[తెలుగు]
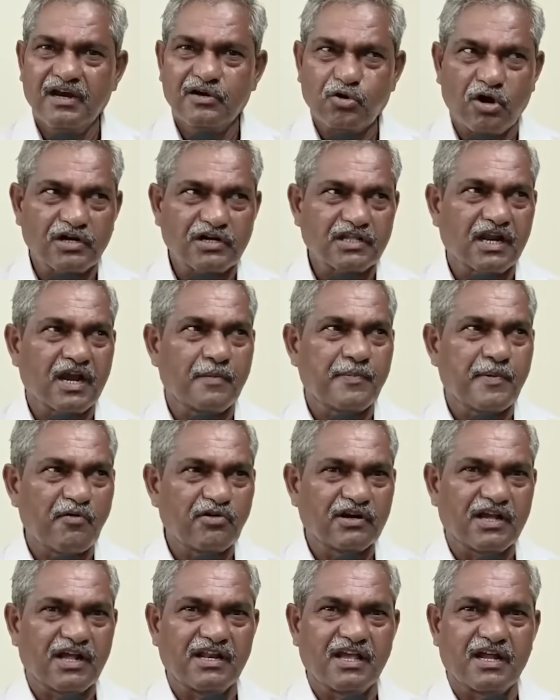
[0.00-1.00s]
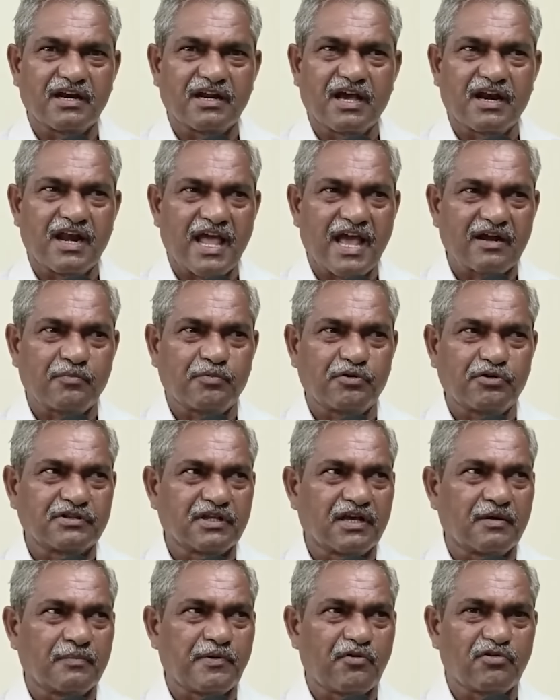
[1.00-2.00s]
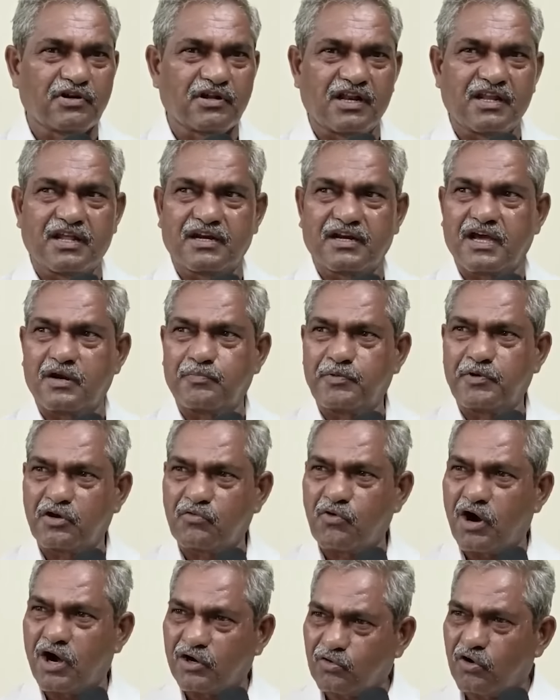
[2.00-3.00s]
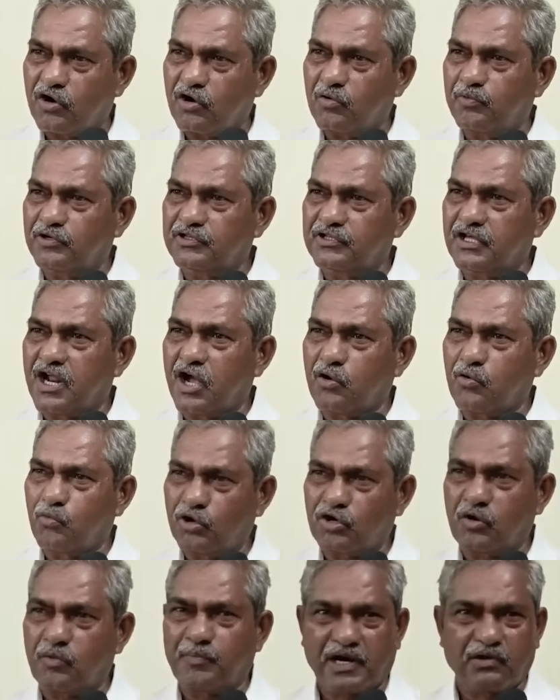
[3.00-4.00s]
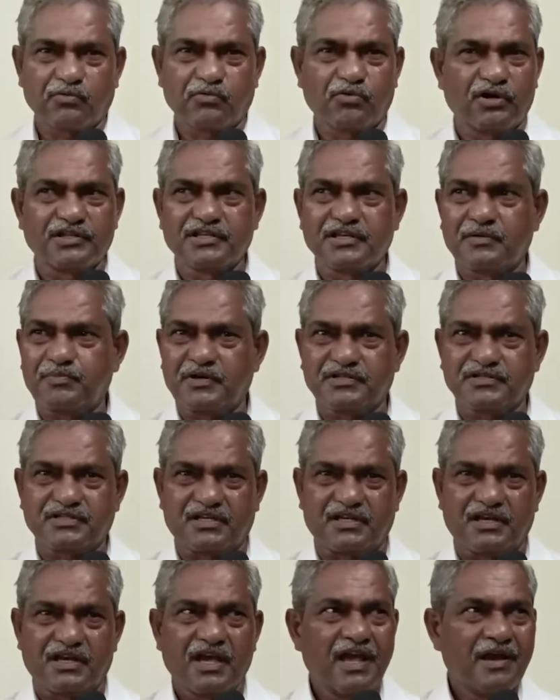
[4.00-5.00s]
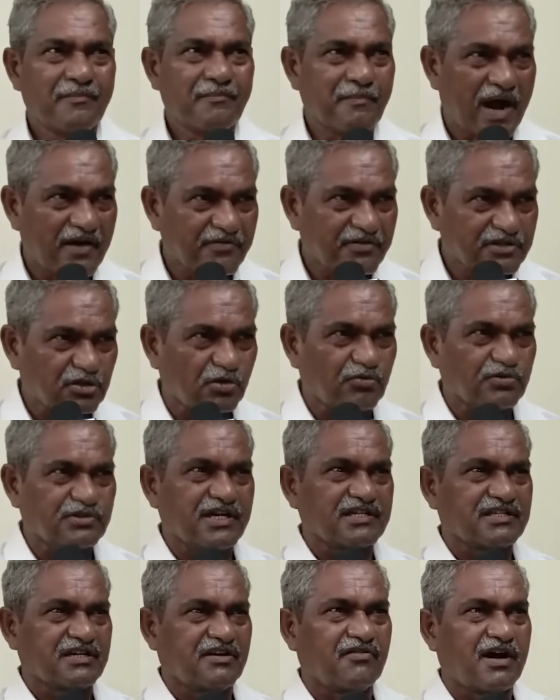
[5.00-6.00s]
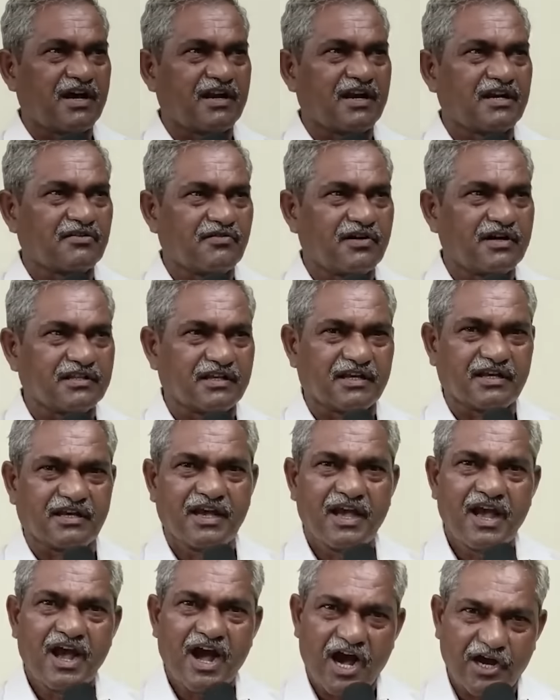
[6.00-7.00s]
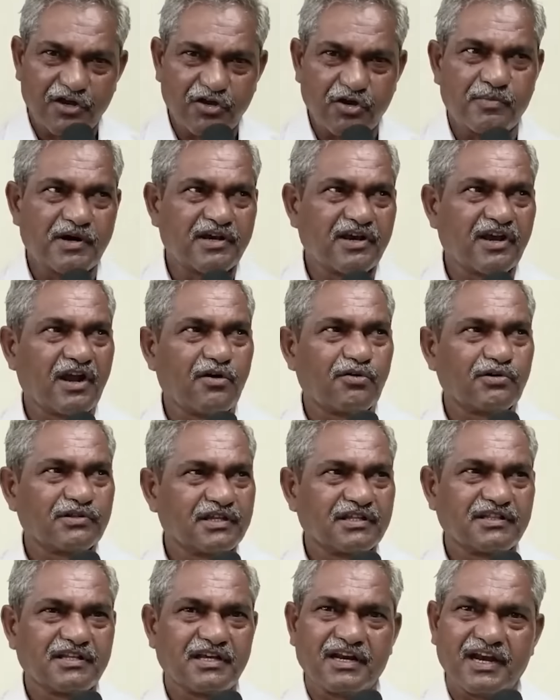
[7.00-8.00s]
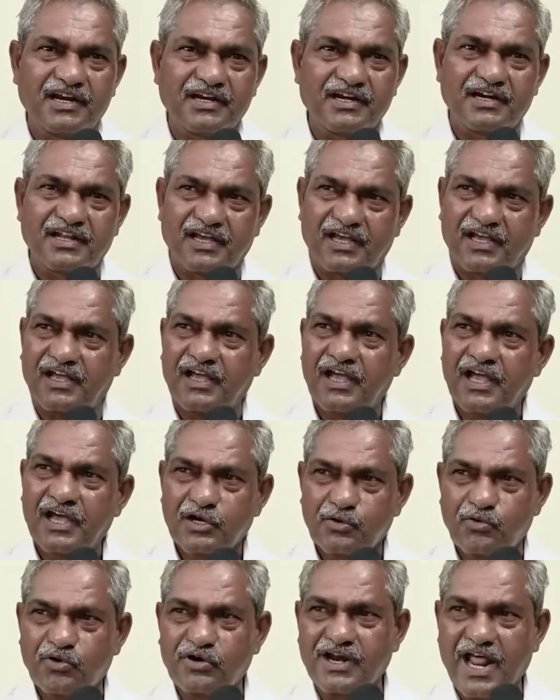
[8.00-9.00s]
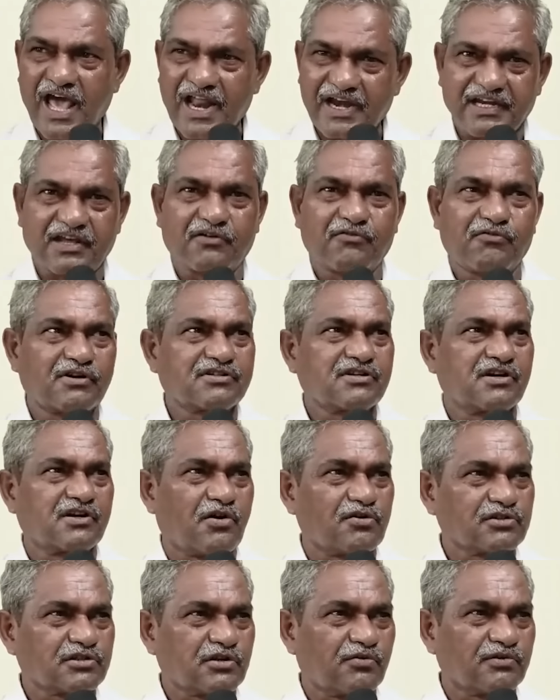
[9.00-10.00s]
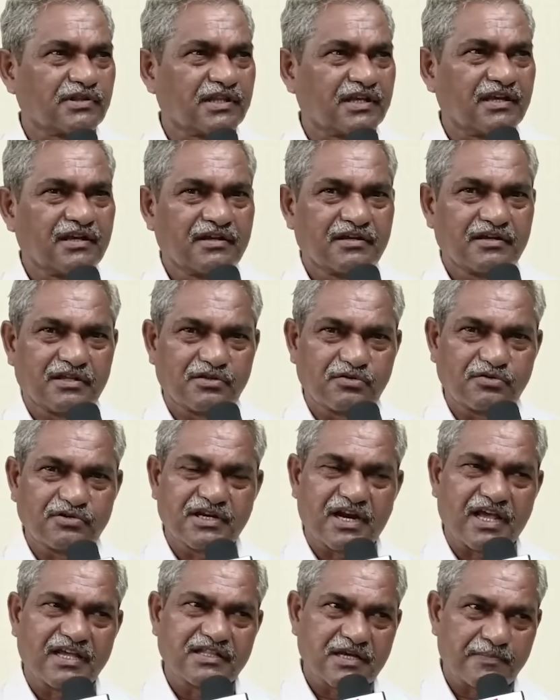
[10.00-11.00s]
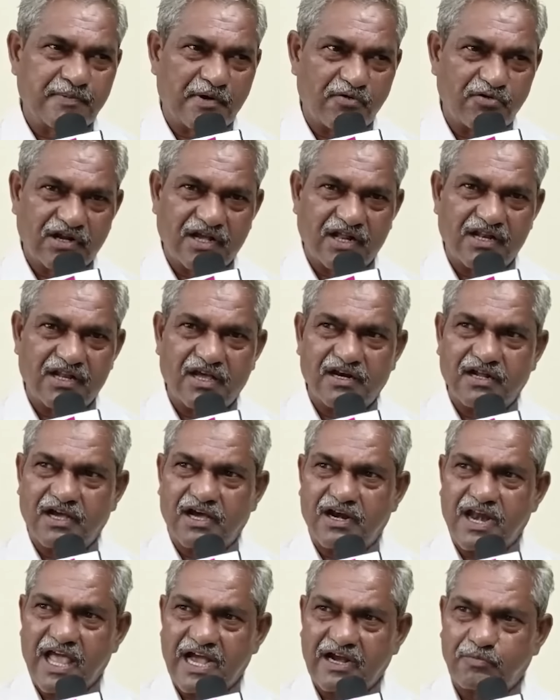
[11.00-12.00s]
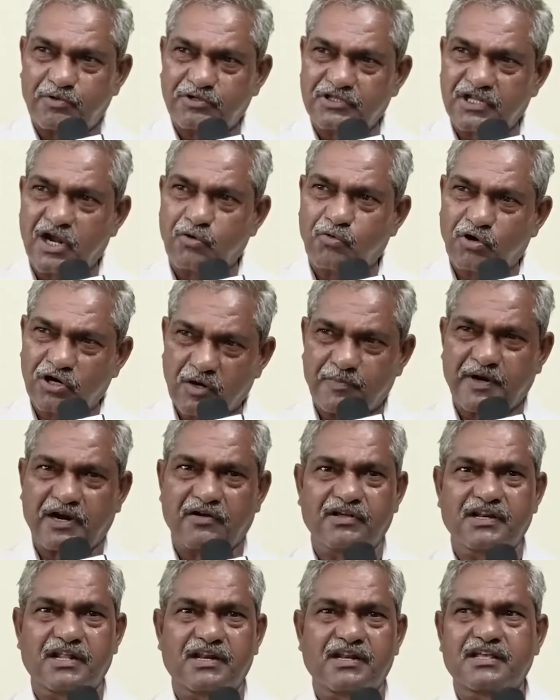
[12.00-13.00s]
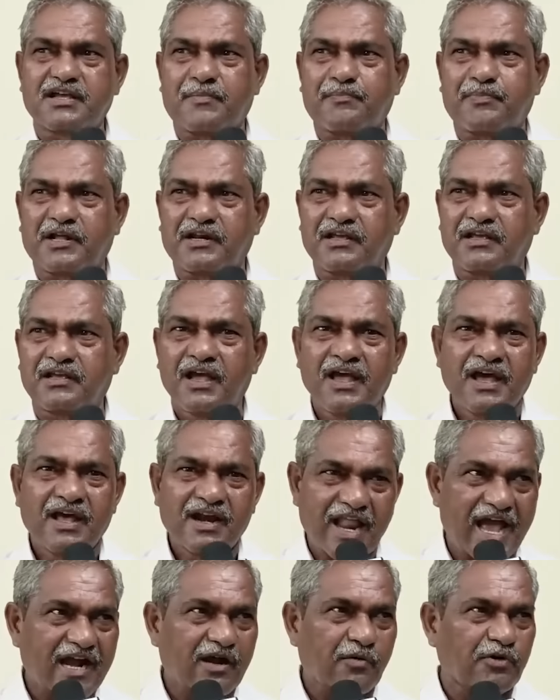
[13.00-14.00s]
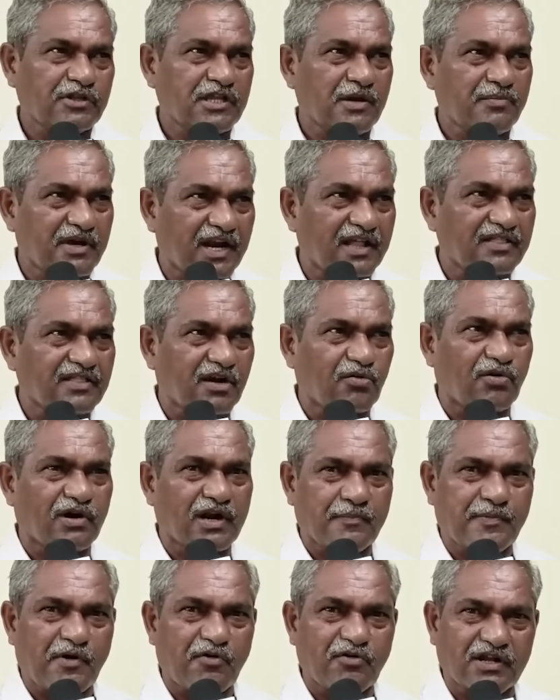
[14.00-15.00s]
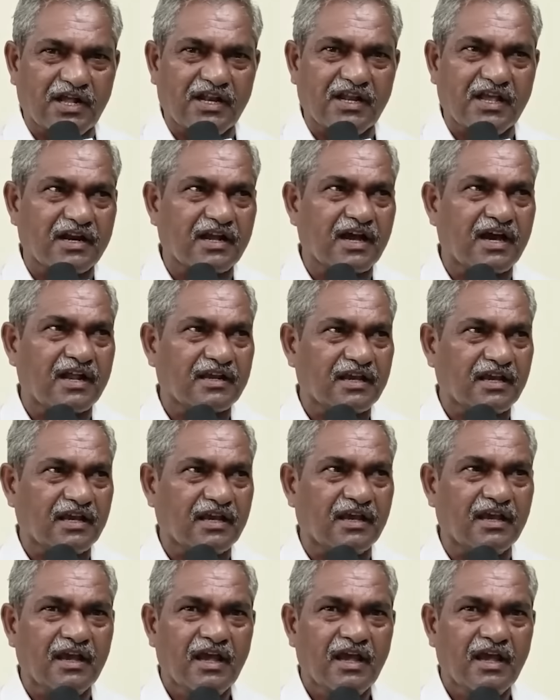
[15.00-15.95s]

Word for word: టోటల్గా పవన్ కళ్యాణ్ గారు లేకపోతే పవన్ కళ్యాణ్ గారి పేరు వాడుకోకపోతే నాకు ఓట్లు పడవు అని చెప్పేసి భావించి నువ్వు చేసావా అన్నటువంటిది అయోమయంగా ఉంది దీన్ని ఏంటంటే నువ్వు క్లారిటీ ఇవ్వాల్సిన అవసరం ఉంది ఎందుకంటే అయితే పవన్ కళ్యాణ్ గారు లేకపోతే నాకు ఓట్లు పడవని చెప్పాలి లేకపోతే మీరంతా కూడా పవన్ కళ్యాణ్ గారికి